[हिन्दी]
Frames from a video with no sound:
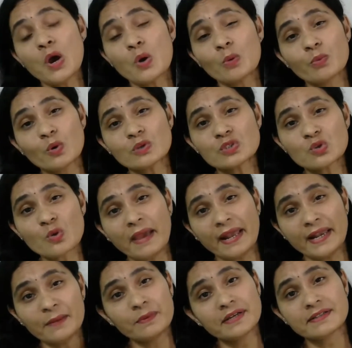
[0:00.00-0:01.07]
बोस को
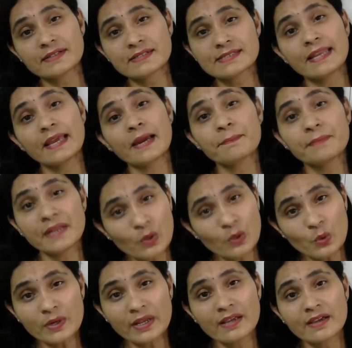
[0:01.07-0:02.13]
मैनिपुलेटर्स ने अपने
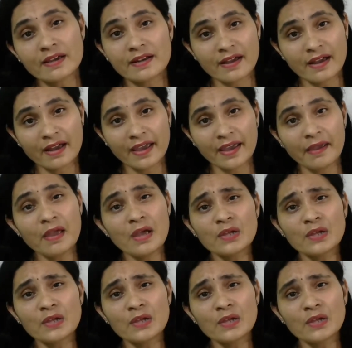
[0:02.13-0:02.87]
अकॉर्डिंग कर रखा है